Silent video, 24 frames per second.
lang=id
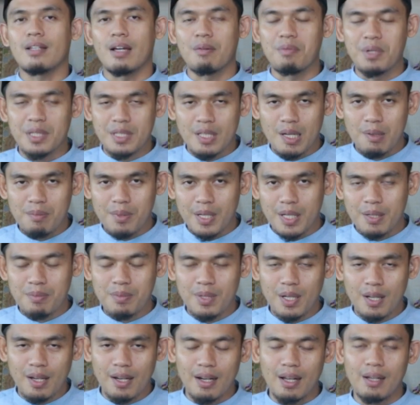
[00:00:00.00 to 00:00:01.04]
Sahabat-sahabat yang
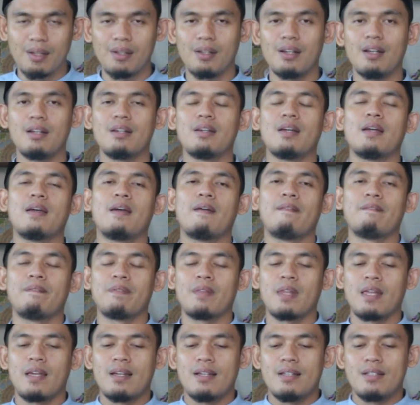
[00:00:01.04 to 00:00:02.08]
melekat Allah,
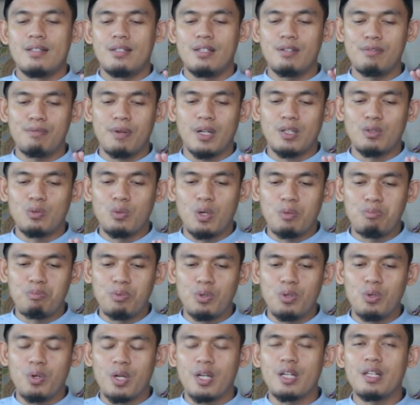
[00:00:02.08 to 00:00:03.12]
sifat
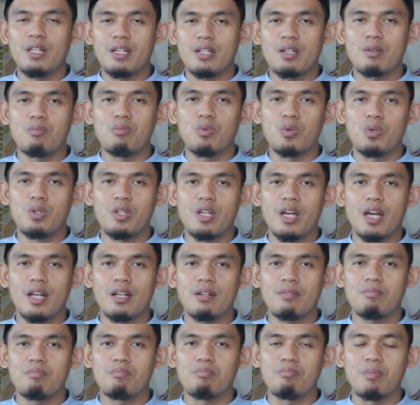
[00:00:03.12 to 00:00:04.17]
20 ini kemudian
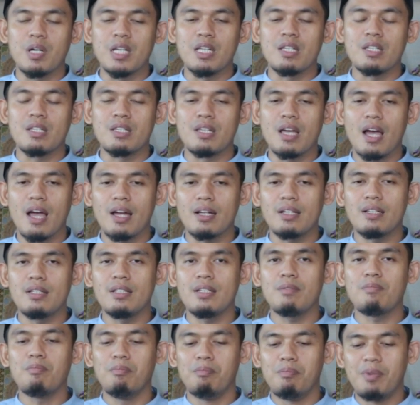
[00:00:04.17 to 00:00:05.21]

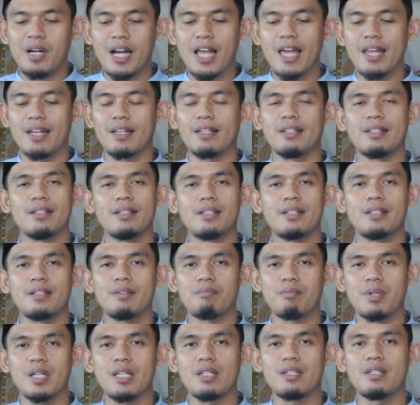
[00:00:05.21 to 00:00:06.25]
menjadi brand,
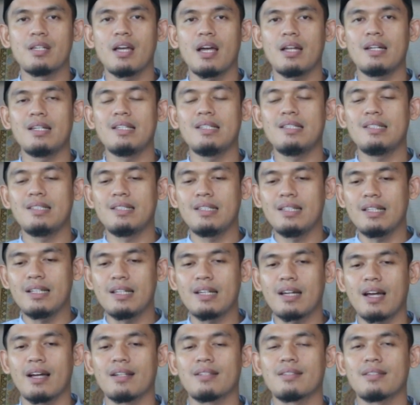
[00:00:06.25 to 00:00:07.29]
menjadi ciri
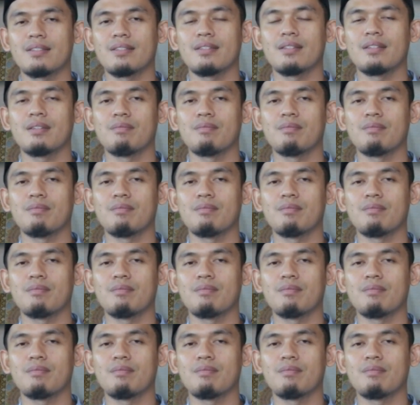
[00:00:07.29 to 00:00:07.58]
khas